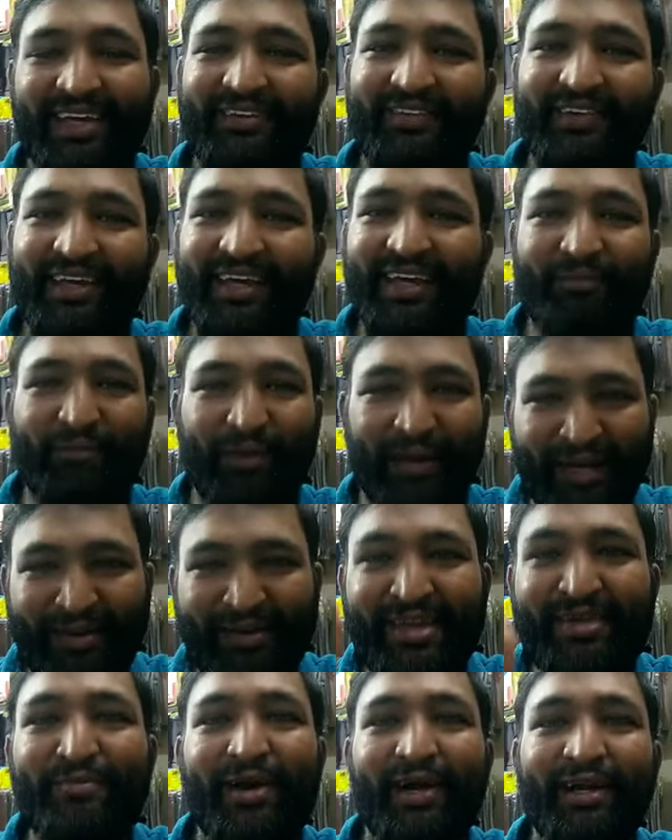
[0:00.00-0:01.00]
இவங்க
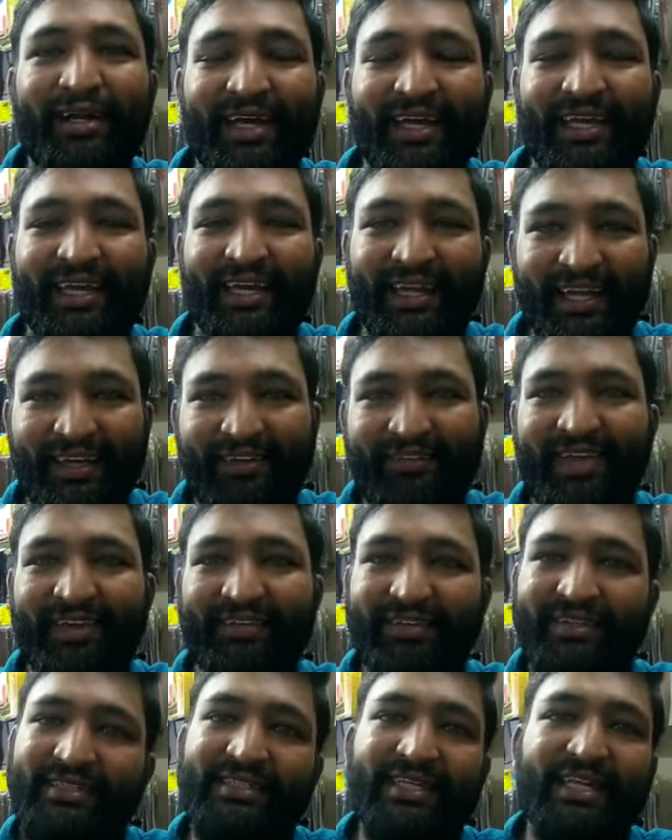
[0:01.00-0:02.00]
பண்ணவே மாட்டாங்க ஏன்னா இவங்க
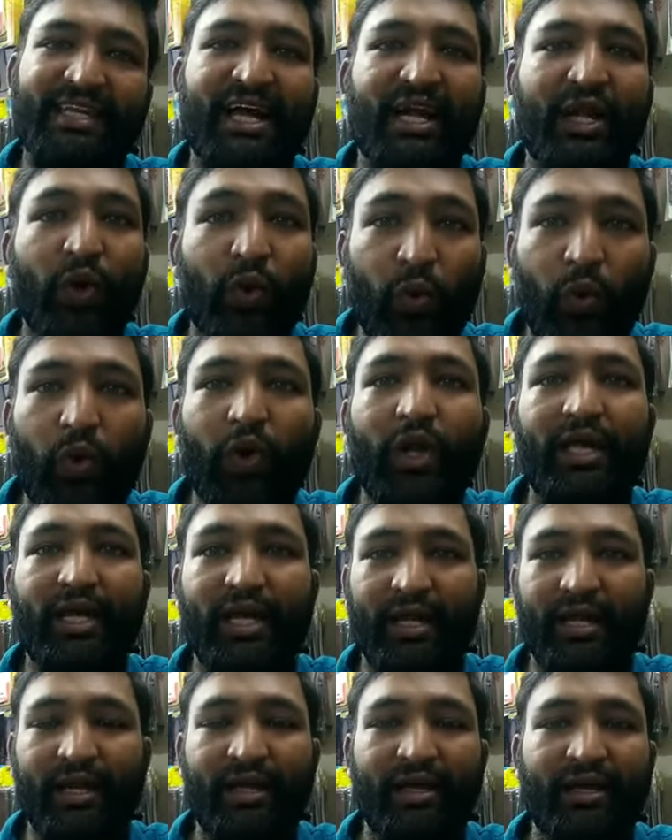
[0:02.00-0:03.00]
வந்து சரியான
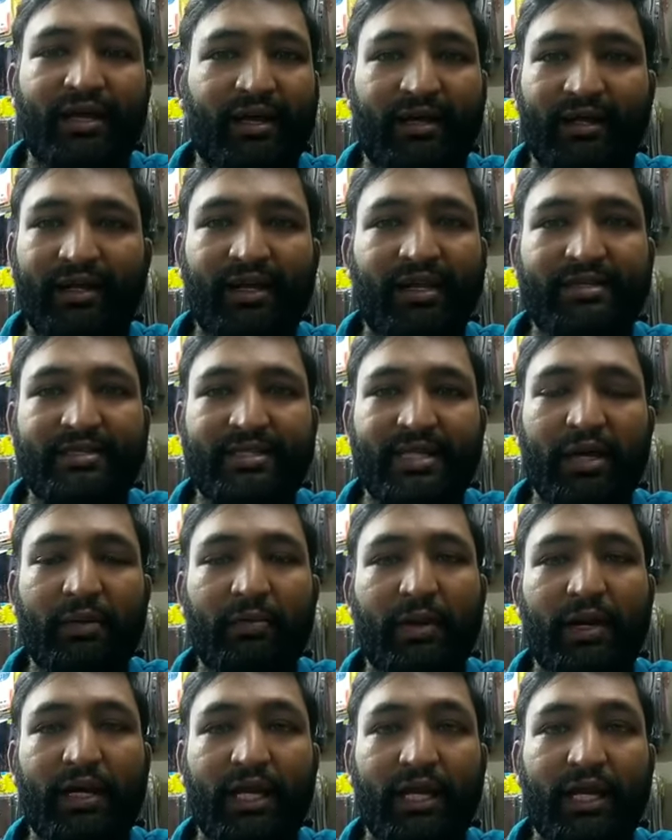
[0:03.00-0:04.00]
கோழைகள் ஆனால் அதை செய்ய
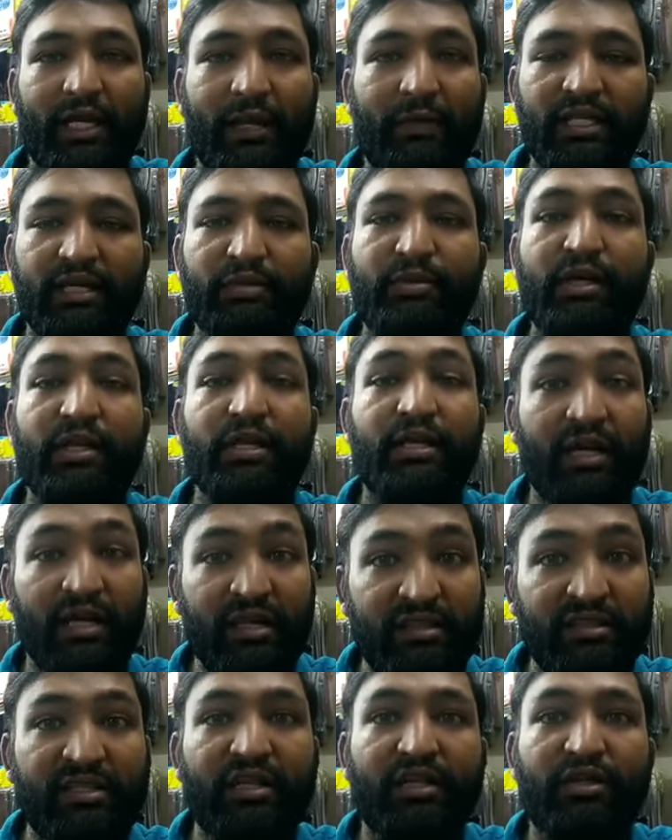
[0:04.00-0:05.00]
மாட்டாங்க இந்த மாதிரி
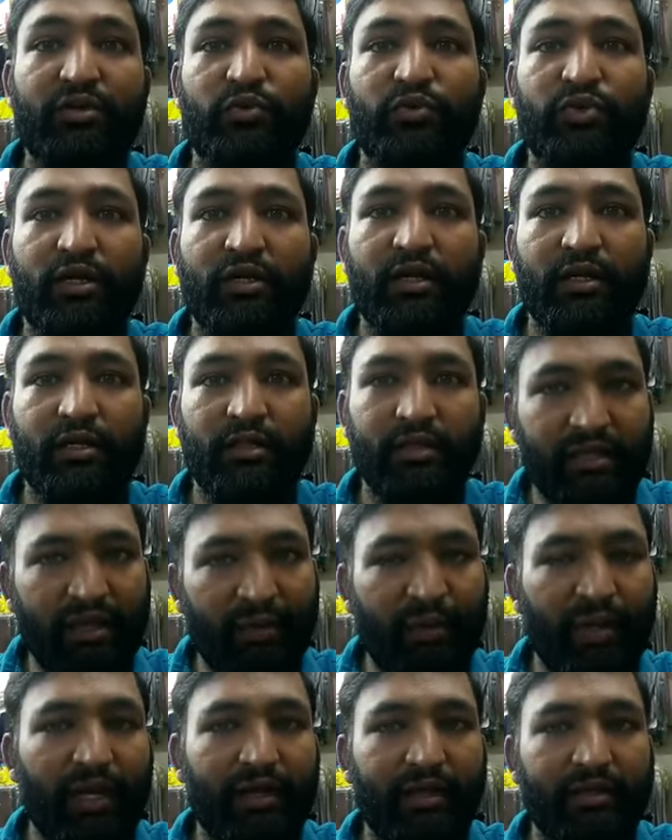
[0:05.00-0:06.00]
கருத்தில் யுத்தங்கிறது
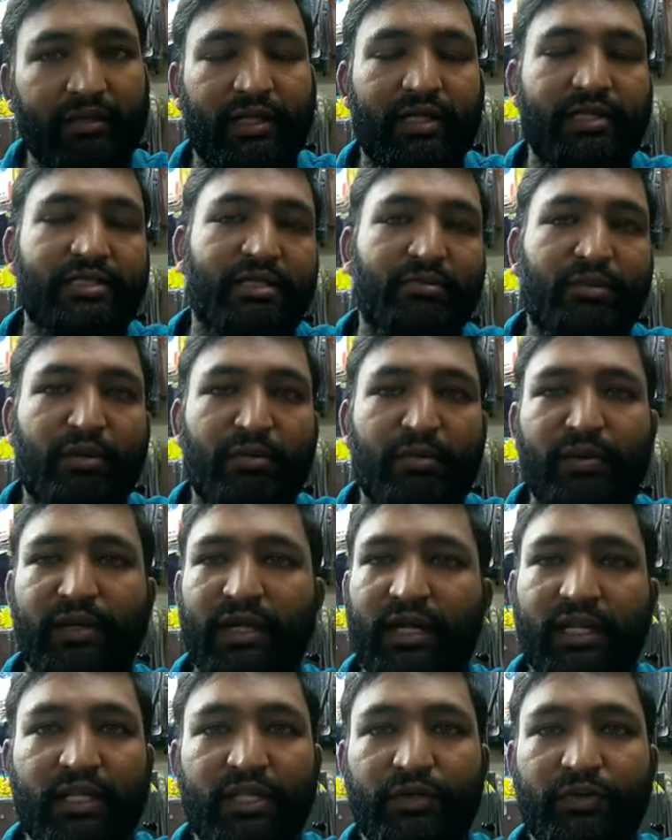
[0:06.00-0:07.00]
தமிழகத்தில் சமீபமாக
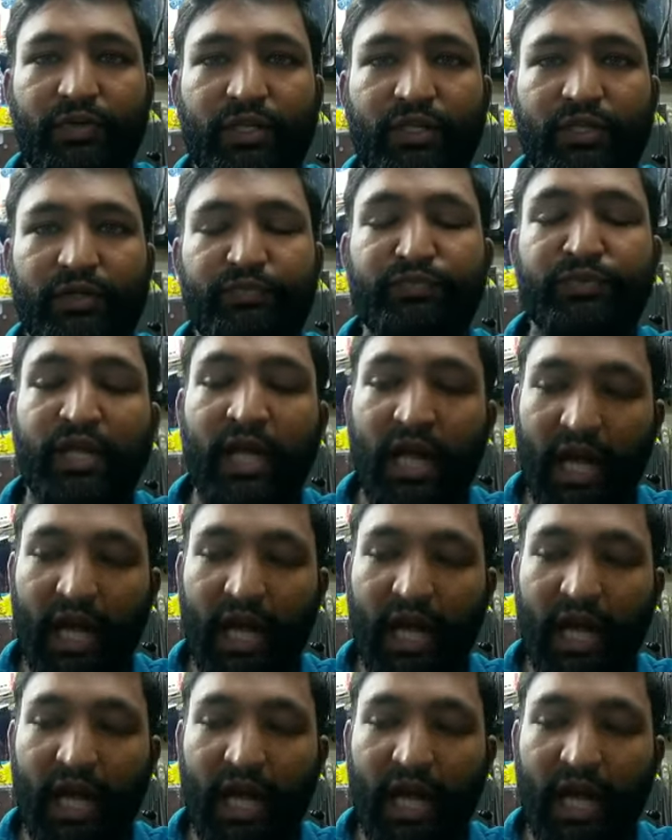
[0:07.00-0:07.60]
நடந்துட்டு வருது